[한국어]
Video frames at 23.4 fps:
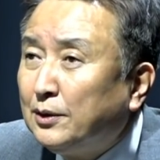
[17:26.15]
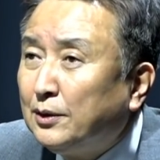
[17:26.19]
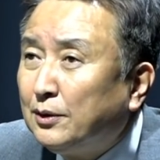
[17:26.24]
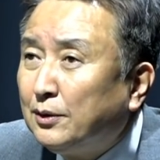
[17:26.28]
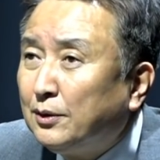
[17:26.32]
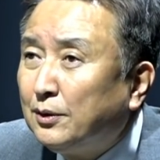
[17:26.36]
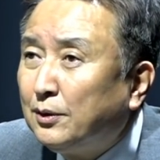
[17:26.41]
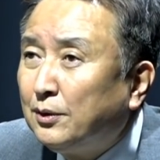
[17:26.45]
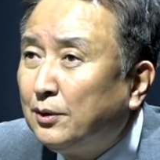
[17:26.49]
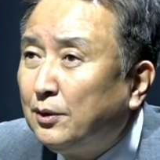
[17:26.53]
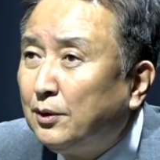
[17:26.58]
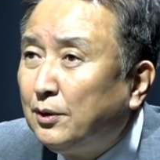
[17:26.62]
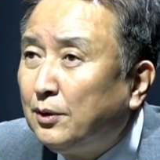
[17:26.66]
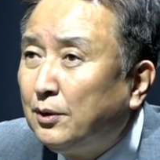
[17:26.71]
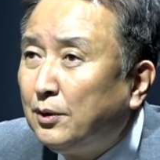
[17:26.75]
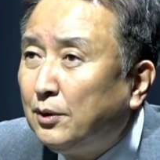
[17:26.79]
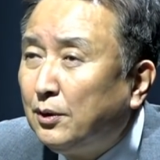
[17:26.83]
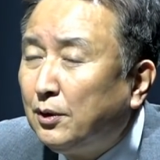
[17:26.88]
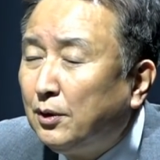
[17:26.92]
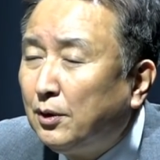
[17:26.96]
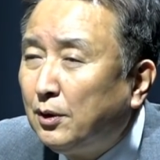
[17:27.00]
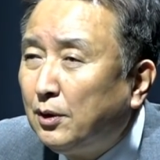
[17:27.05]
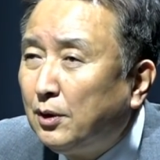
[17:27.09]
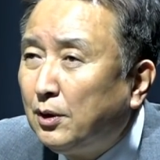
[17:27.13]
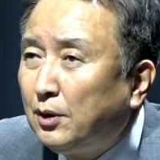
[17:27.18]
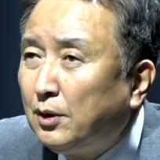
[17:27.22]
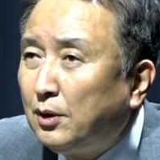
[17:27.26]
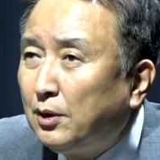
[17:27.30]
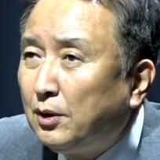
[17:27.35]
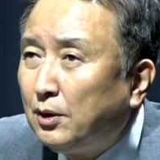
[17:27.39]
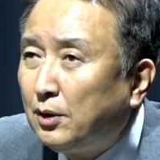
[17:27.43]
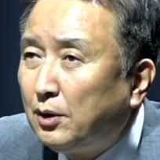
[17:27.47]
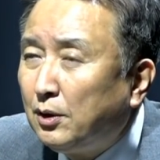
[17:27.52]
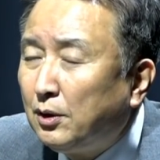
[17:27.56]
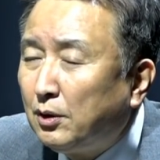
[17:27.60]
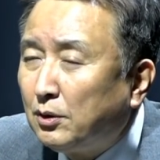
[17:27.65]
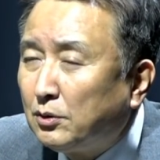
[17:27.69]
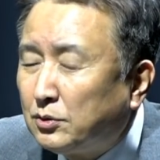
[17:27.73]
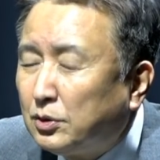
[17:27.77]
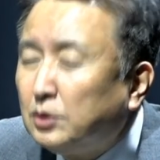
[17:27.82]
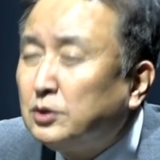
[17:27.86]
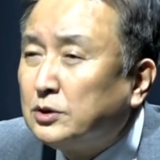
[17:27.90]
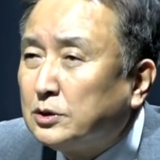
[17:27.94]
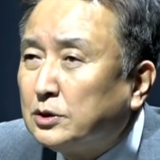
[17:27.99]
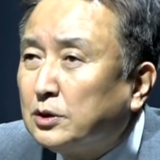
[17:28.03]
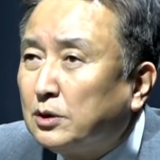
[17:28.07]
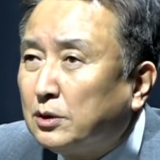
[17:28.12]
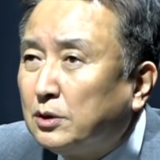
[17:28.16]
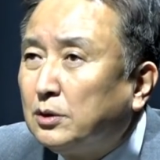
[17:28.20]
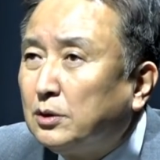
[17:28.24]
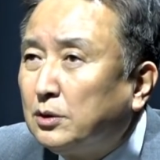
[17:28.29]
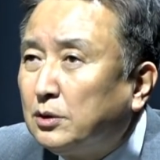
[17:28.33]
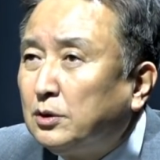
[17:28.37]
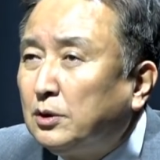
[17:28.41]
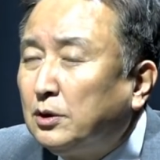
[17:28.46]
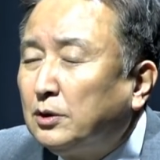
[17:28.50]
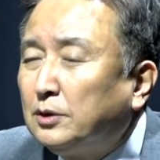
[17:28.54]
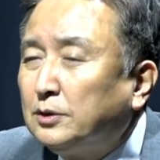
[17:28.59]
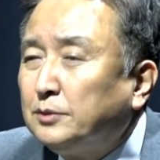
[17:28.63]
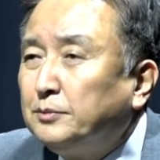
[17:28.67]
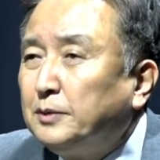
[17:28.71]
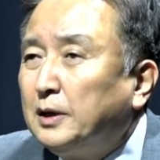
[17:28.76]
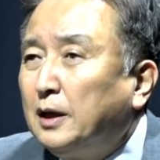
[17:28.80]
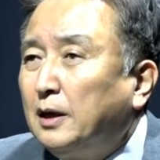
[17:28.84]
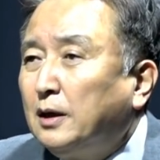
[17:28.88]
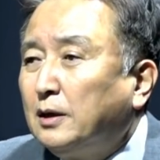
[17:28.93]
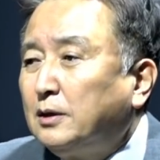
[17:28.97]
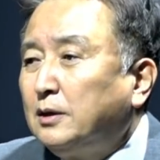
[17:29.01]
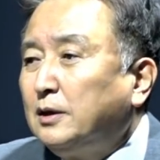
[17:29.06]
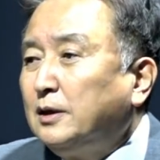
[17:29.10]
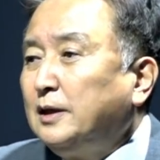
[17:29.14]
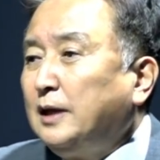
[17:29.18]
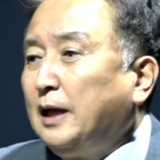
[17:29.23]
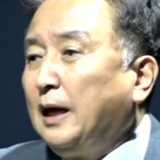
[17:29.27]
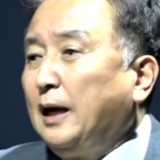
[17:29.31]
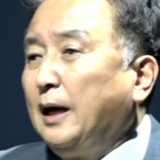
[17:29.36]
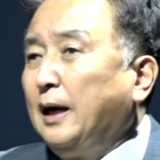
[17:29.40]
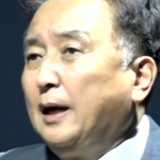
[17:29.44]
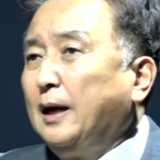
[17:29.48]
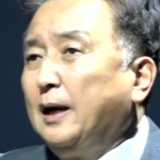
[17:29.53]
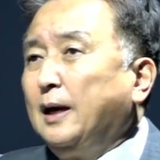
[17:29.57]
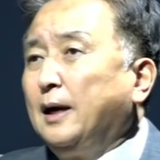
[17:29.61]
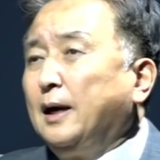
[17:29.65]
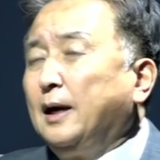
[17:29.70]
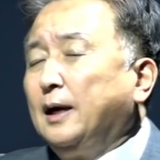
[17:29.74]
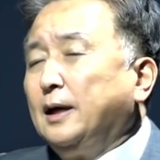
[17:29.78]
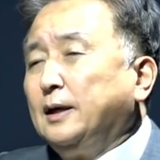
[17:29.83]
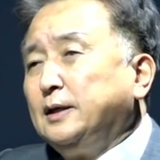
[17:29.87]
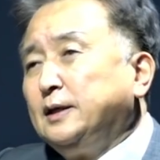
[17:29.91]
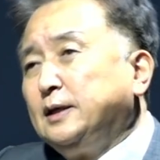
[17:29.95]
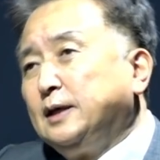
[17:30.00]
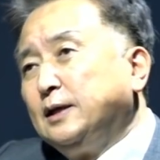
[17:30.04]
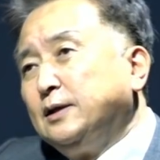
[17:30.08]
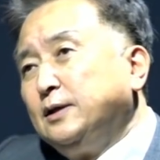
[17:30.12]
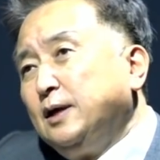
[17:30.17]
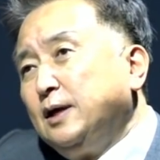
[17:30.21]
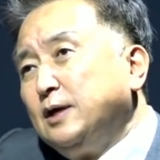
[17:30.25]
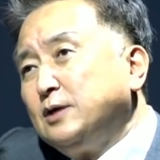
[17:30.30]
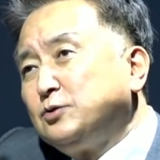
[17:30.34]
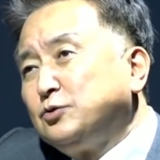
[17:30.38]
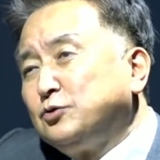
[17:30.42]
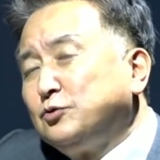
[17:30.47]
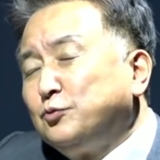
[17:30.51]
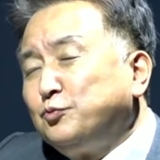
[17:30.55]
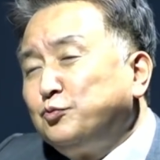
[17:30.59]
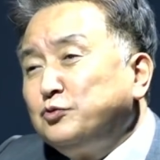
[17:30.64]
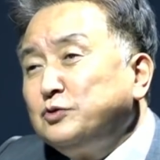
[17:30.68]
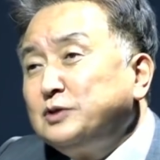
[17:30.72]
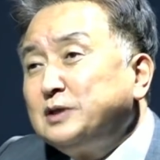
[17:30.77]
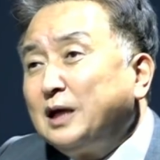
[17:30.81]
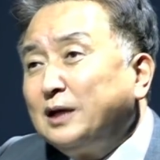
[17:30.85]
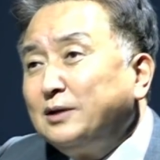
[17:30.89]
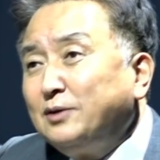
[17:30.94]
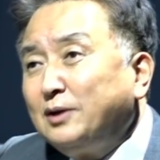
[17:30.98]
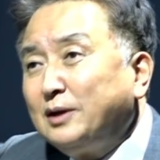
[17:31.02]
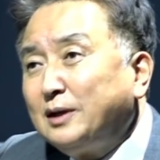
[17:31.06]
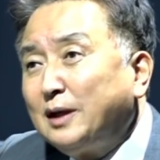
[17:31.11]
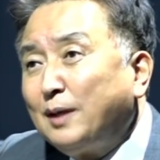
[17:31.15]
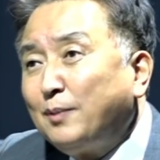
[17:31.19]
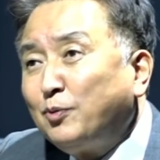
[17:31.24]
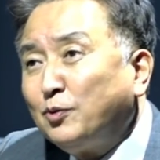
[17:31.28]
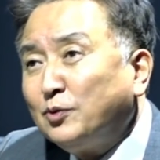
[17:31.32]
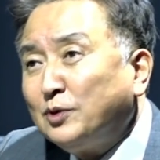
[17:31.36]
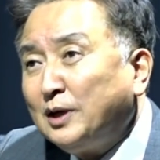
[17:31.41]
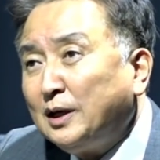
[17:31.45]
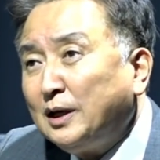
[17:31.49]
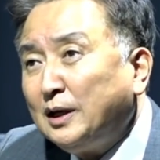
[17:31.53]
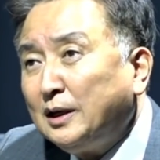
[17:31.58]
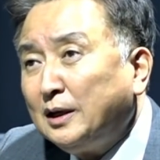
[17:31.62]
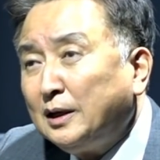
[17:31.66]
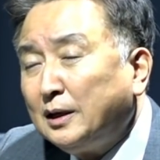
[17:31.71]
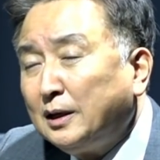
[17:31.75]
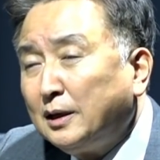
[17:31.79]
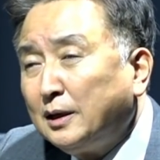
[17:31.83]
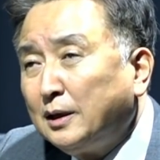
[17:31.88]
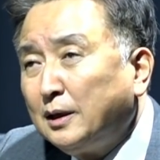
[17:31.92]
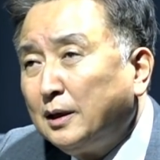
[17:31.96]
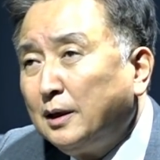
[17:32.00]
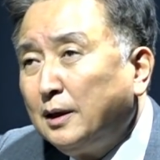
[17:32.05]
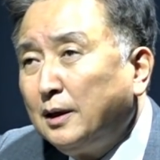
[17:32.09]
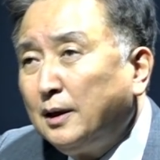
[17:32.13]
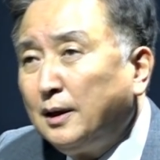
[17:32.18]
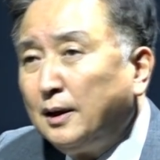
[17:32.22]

50%가 그 이걸 가지고 그러죠. 거 아닙니까? 그런 거예요. 그런데 이게 내수로 분산되다 보니 네.